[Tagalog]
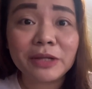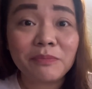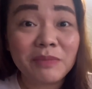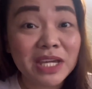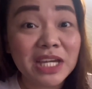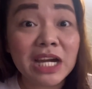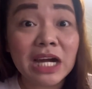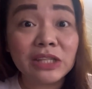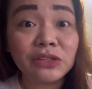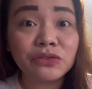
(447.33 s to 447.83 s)
may
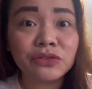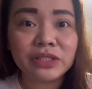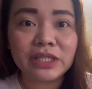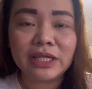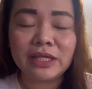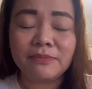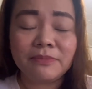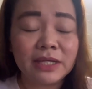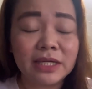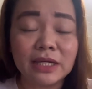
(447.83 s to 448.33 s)
ganun
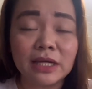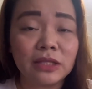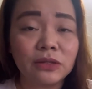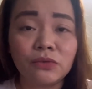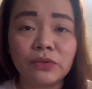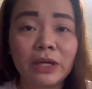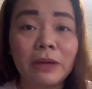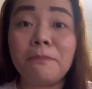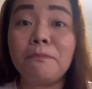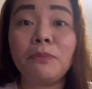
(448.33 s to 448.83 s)
eh, may
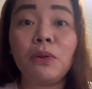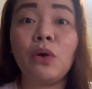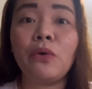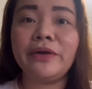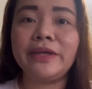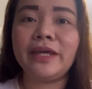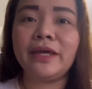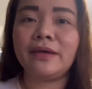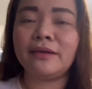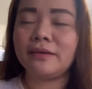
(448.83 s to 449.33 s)
ganung
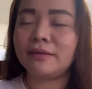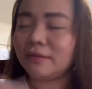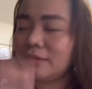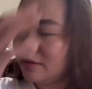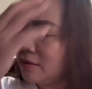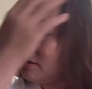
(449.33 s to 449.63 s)
employer.